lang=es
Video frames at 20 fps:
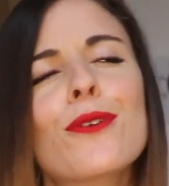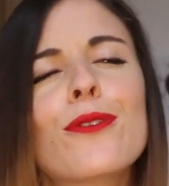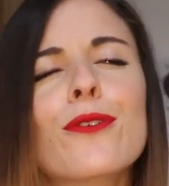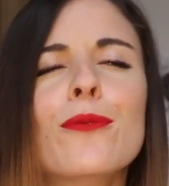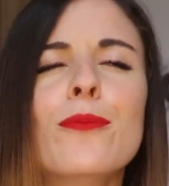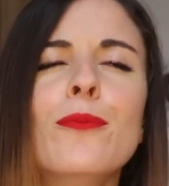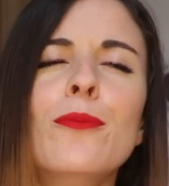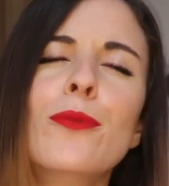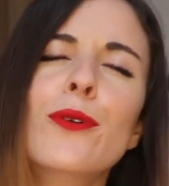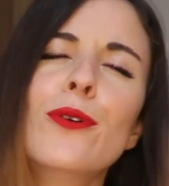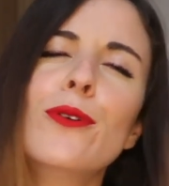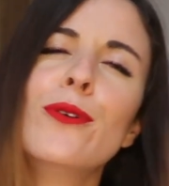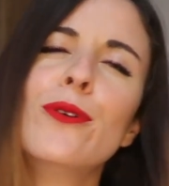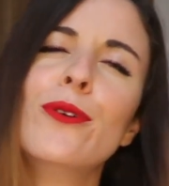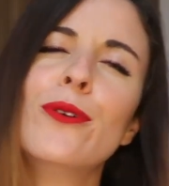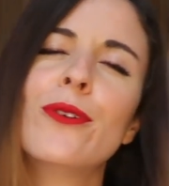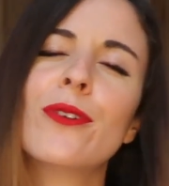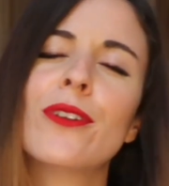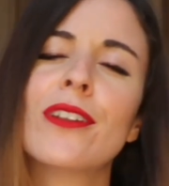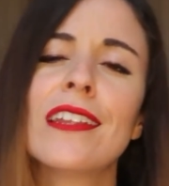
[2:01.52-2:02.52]
the
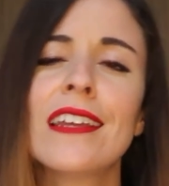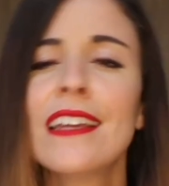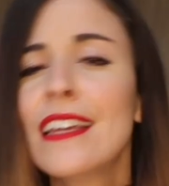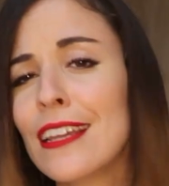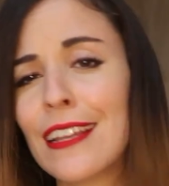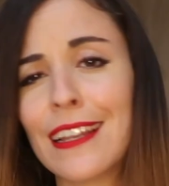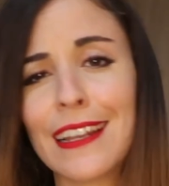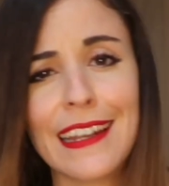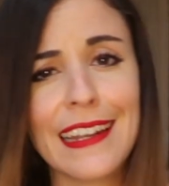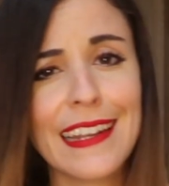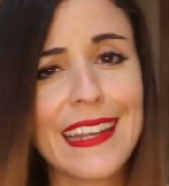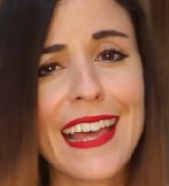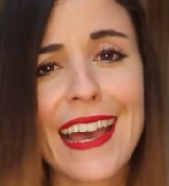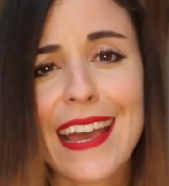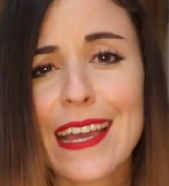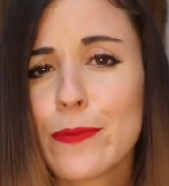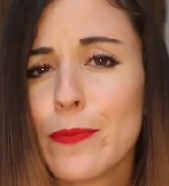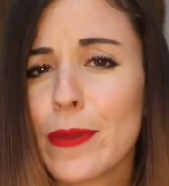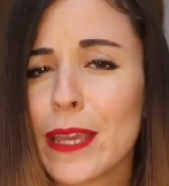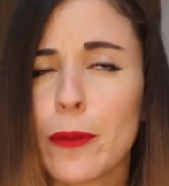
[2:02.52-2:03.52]
moon,
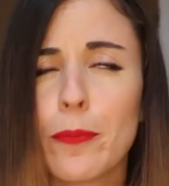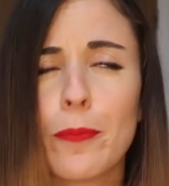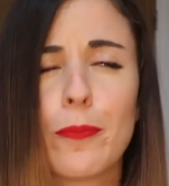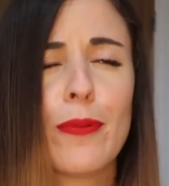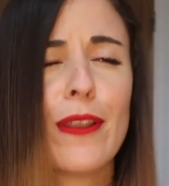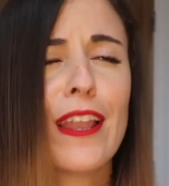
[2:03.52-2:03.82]
let me